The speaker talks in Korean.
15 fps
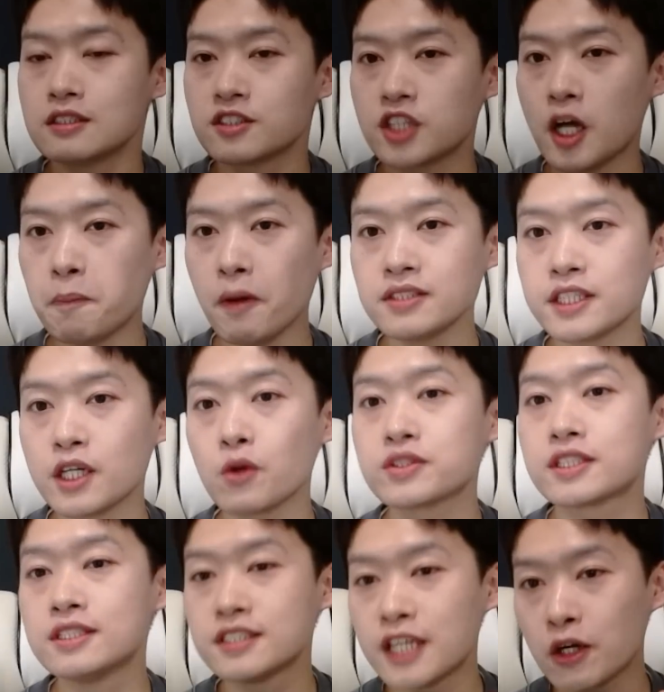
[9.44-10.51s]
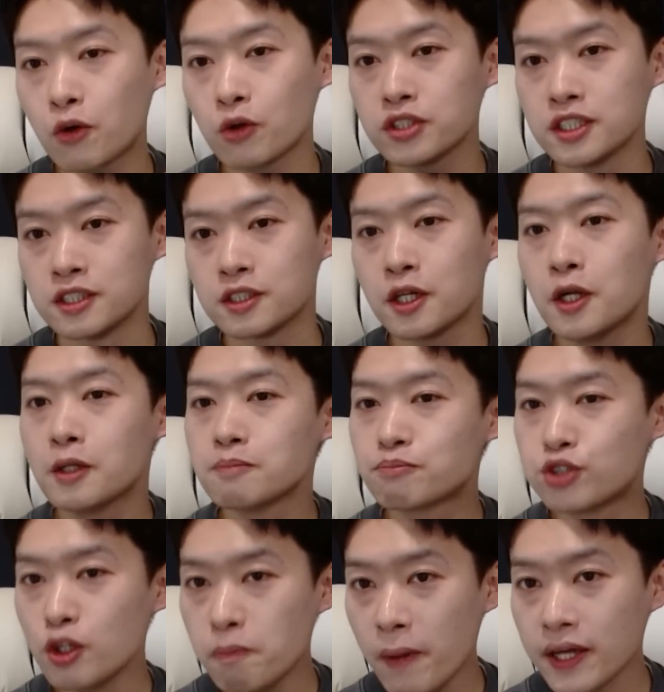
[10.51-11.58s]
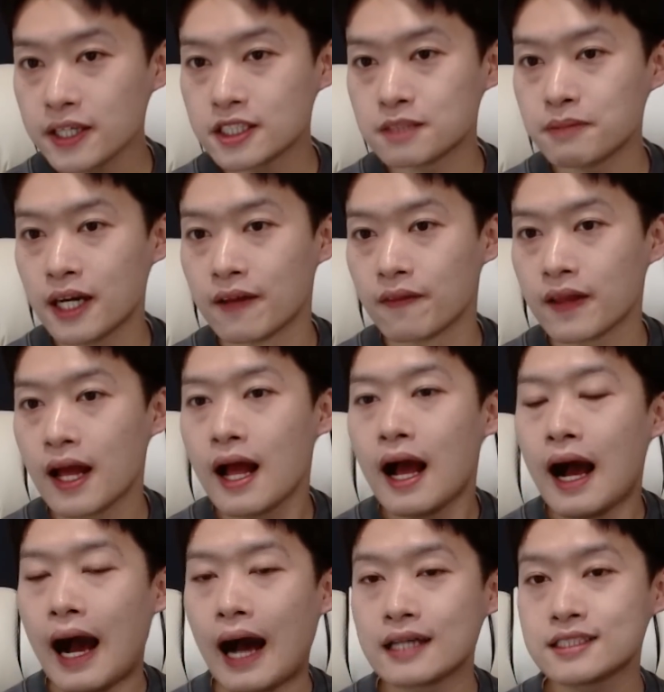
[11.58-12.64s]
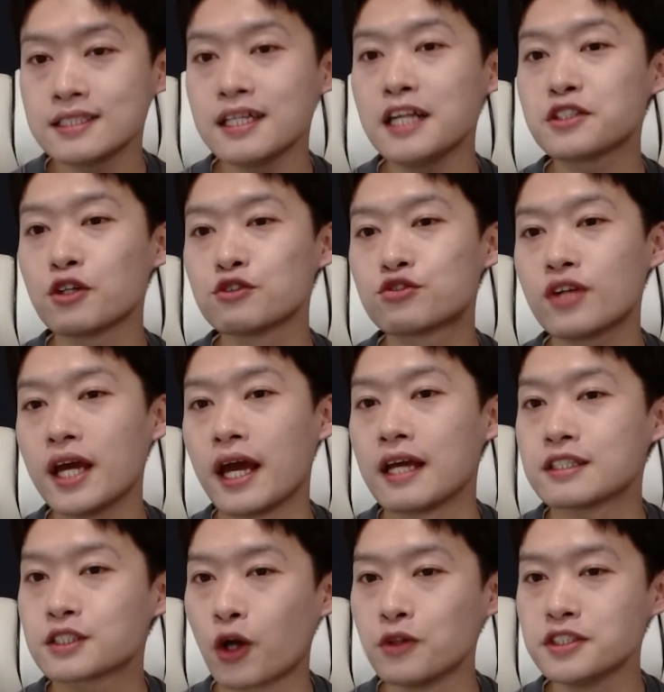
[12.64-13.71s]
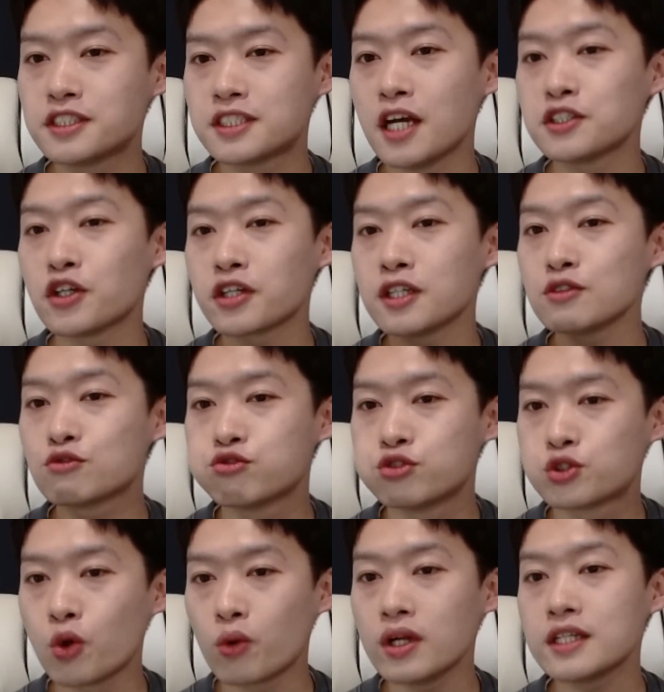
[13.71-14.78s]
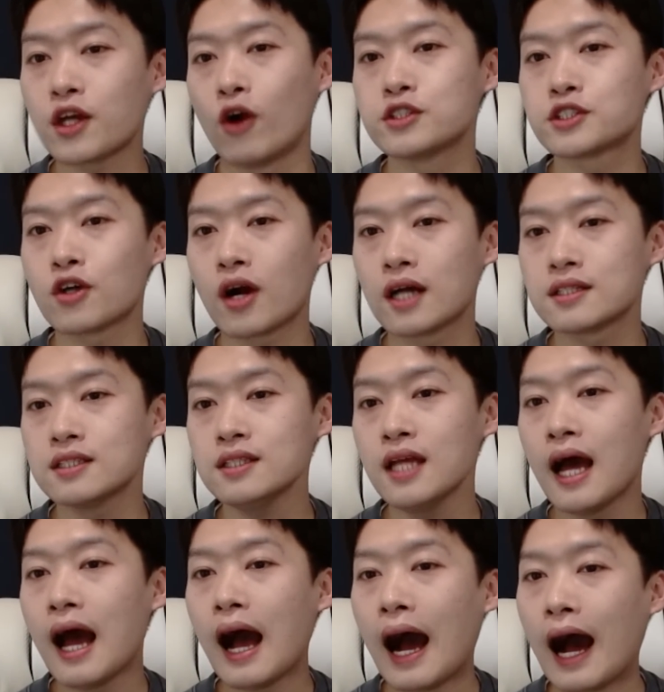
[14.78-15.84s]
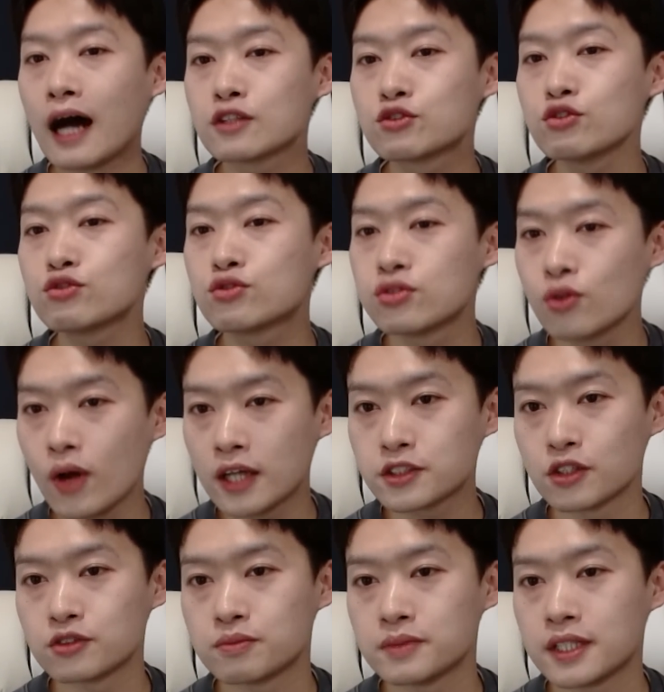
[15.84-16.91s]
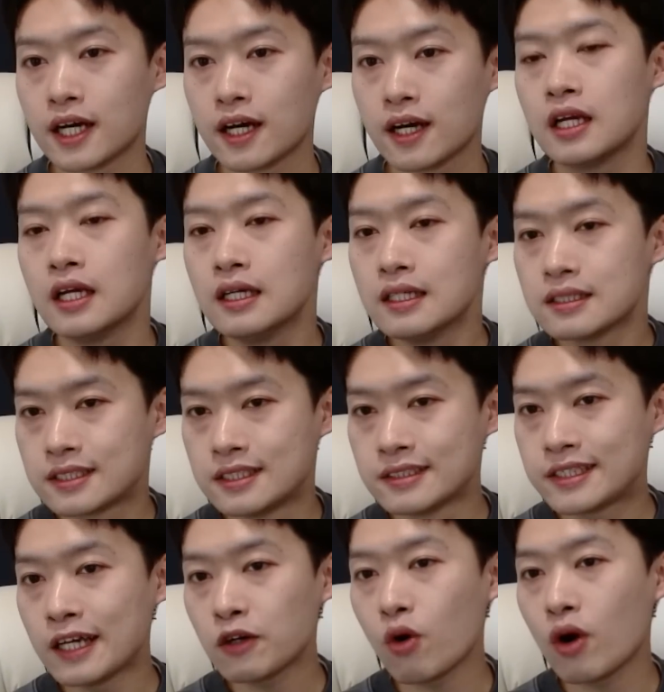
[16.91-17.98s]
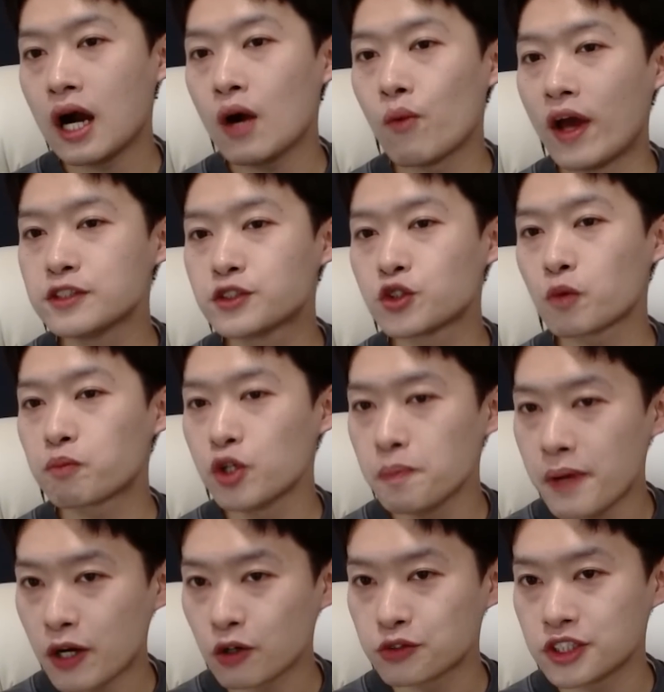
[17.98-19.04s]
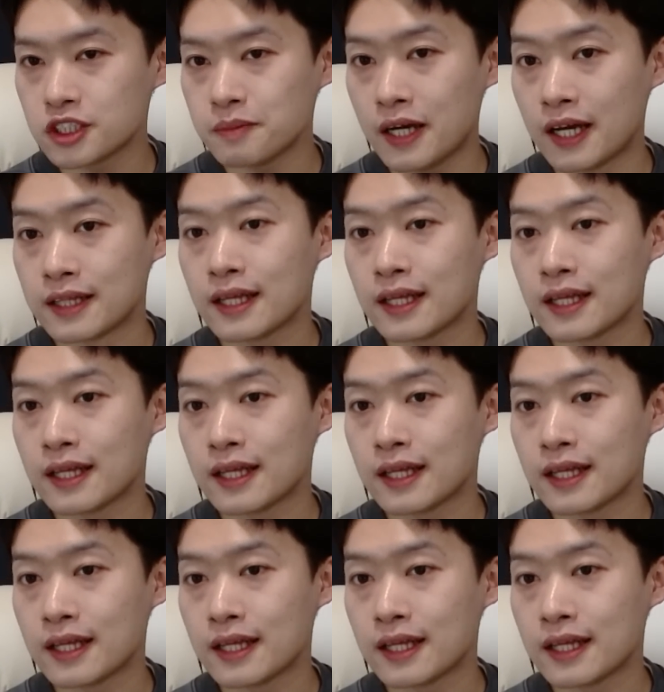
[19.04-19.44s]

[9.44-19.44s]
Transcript: 첫 번째로 진첸코는 풀백이지만 아스날 전술의 전체적인 구조를 결정하는 아주 중요한 선수입니다. 진첸코가 왼쪽 풀백으로 뛰지만